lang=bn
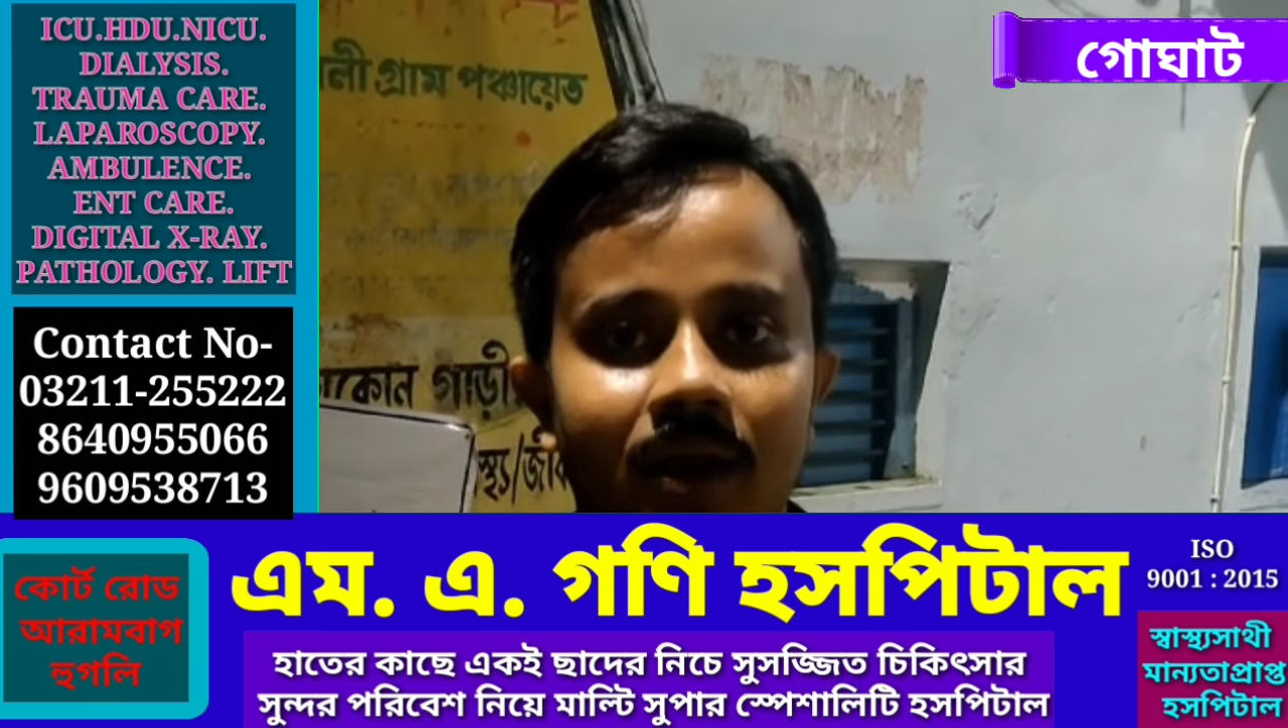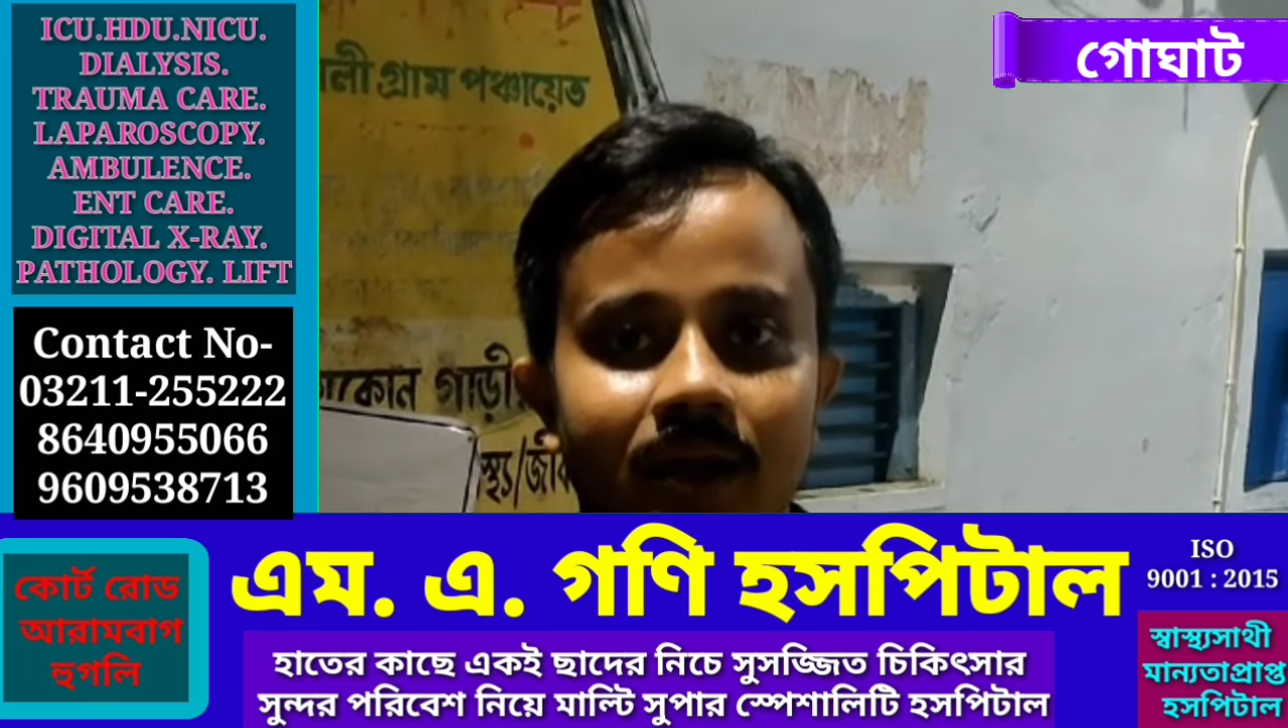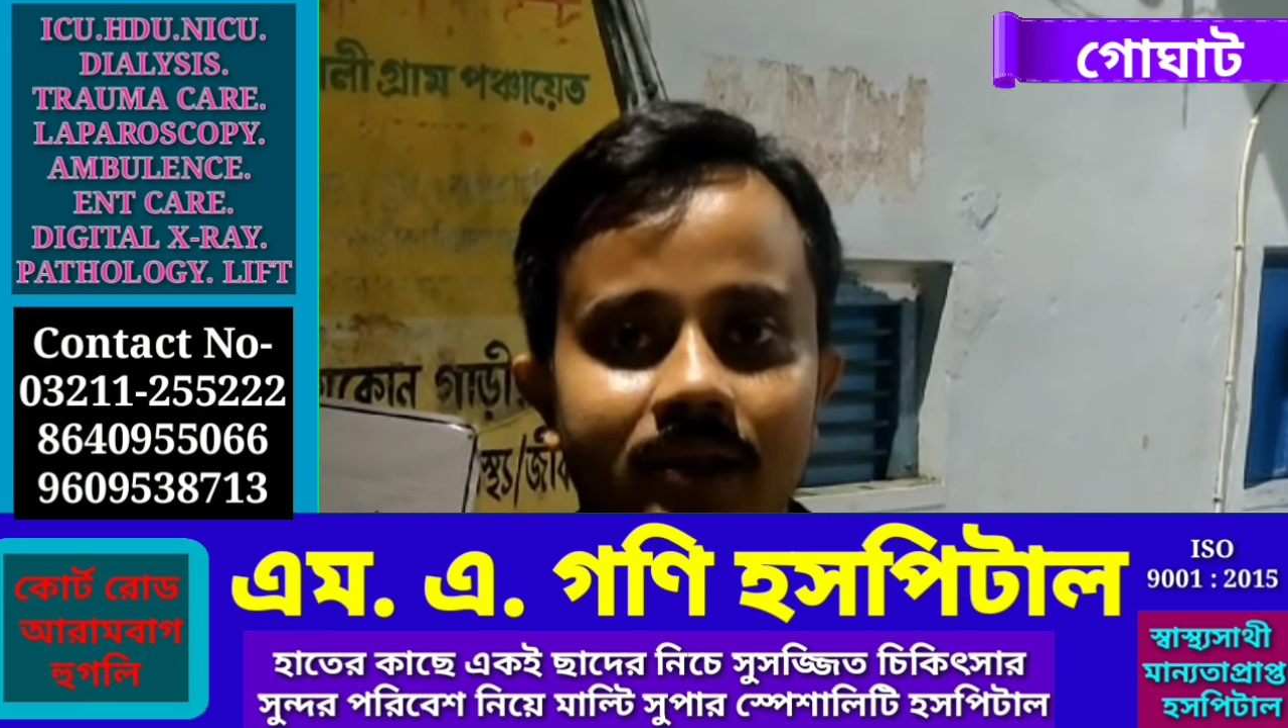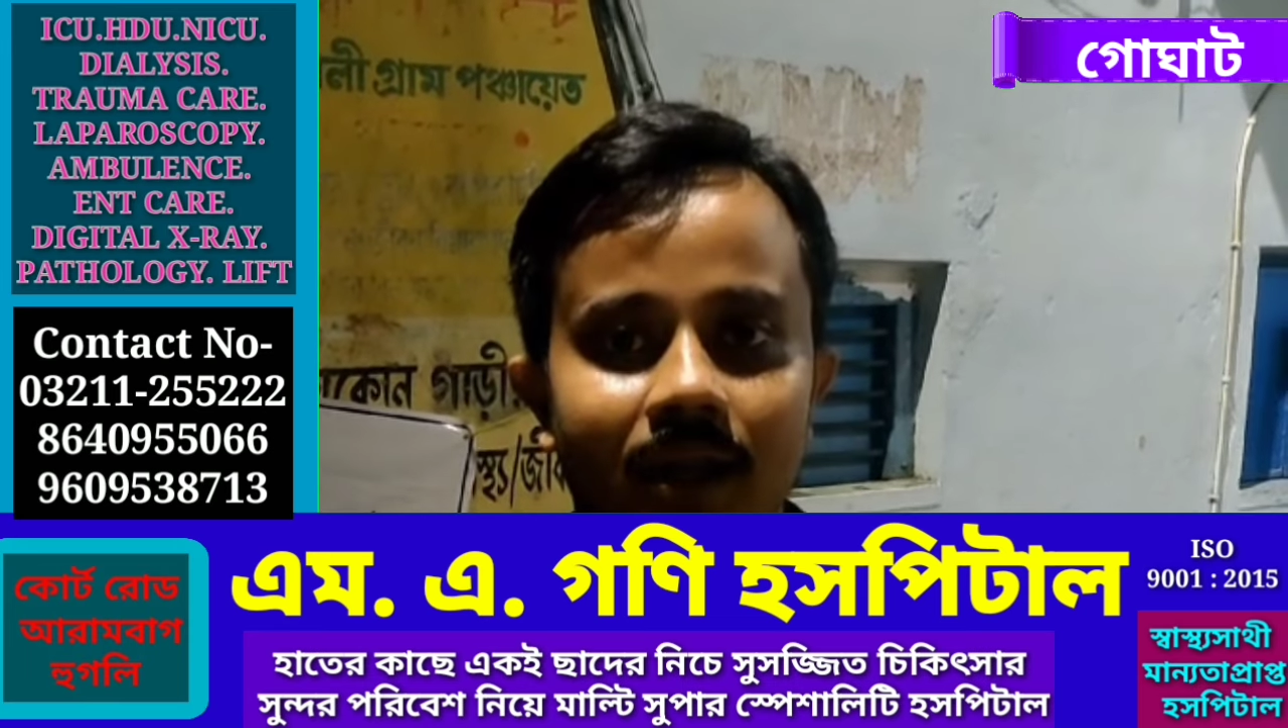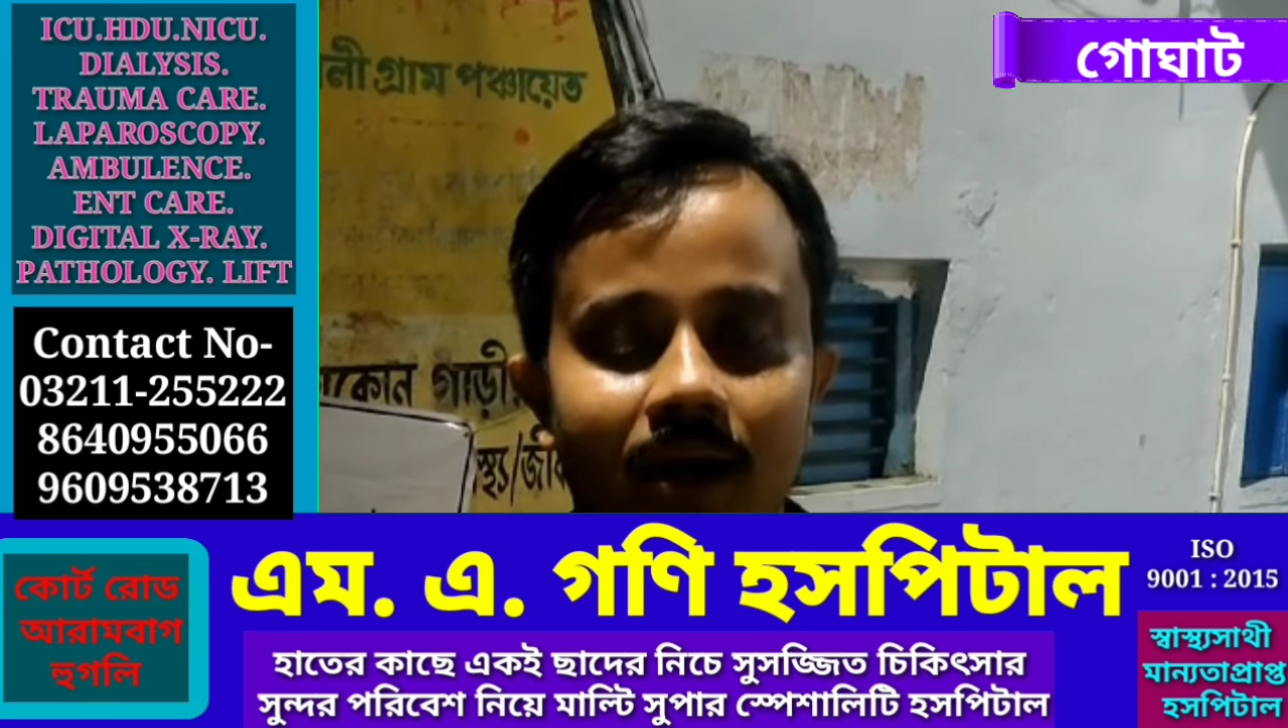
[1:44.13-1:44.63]

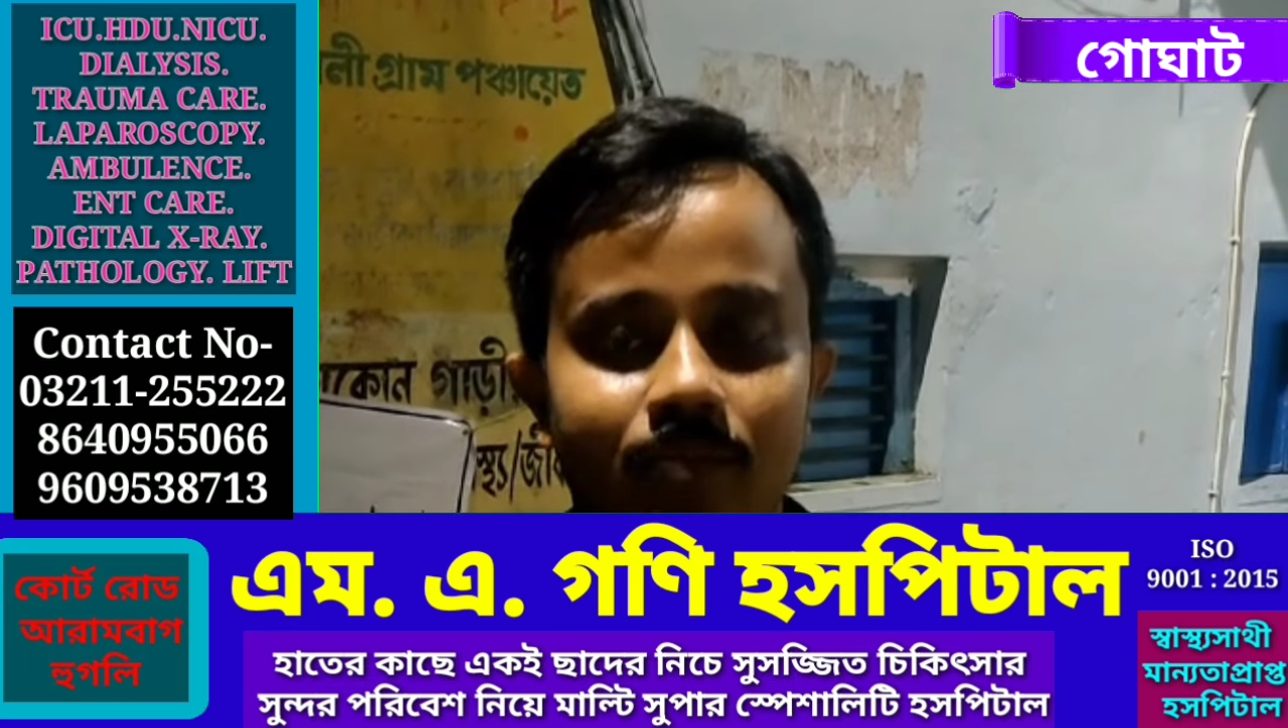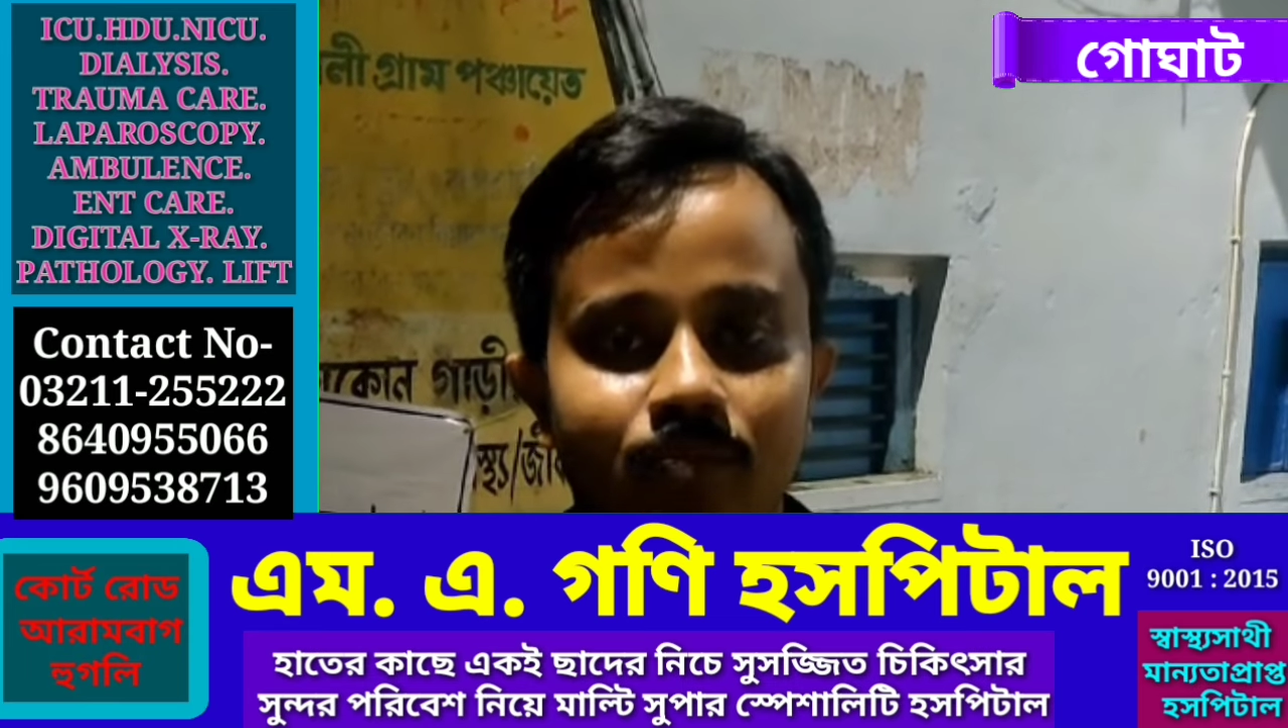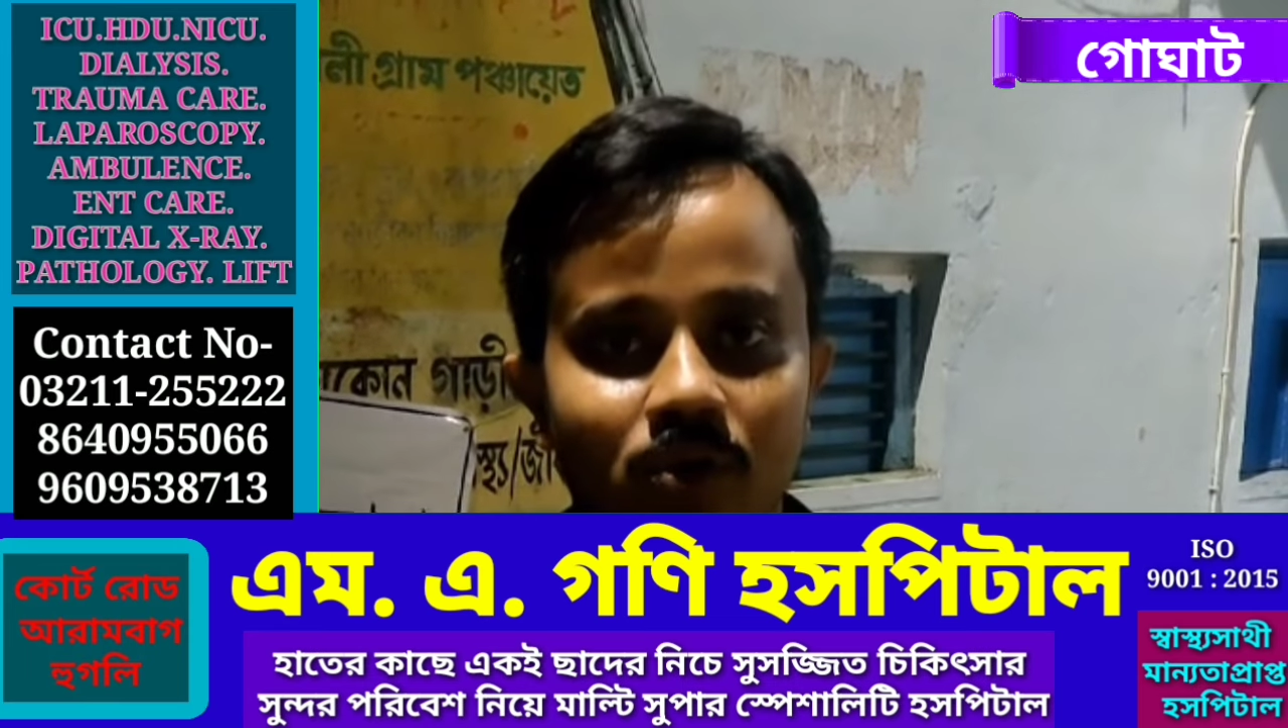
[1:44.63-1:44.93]
এই ত্রাণ